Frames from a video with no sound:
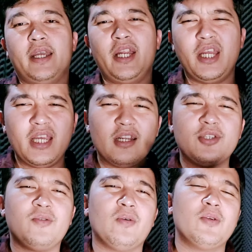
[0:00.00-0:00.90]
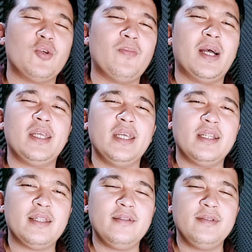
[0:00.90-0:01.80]
in ear juga gue
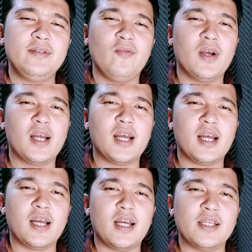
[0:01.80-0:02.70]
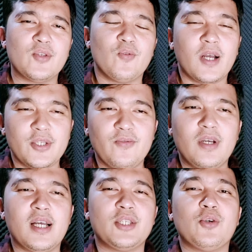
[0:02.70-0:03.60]
nyobain gue nggak suka
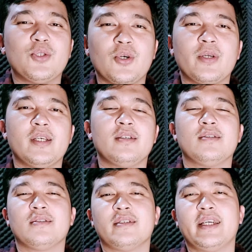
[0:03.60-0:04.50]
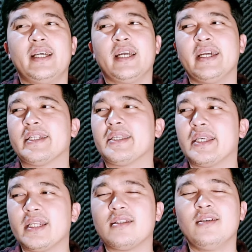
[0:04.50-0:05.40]
juga nggak cocok ya kayak
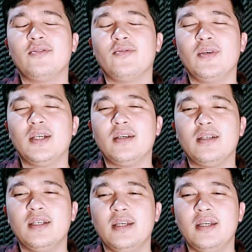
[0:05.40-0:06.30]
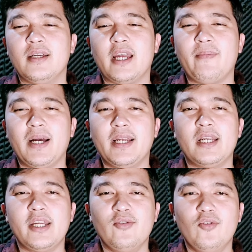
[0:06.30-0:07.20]
headset gitu gue emang
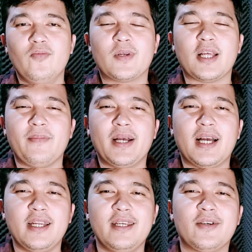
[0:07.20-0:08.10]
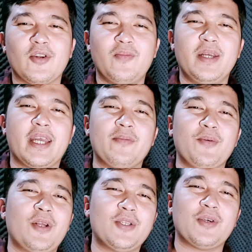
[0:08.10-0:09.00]
dari dulu pertama kali ya kalau beli
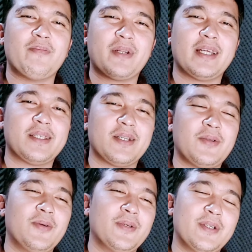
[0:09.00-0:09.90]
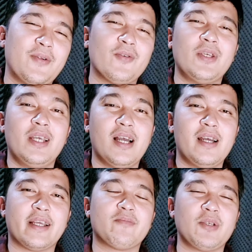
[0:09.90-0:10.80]
handphone kan suka dapat headset tuh
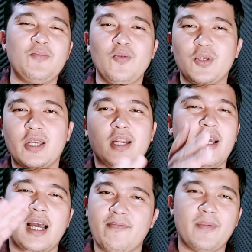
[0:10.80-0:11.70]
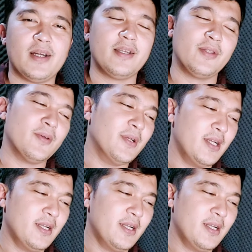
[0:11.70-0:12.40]
Nokia Express Music lah apa gitu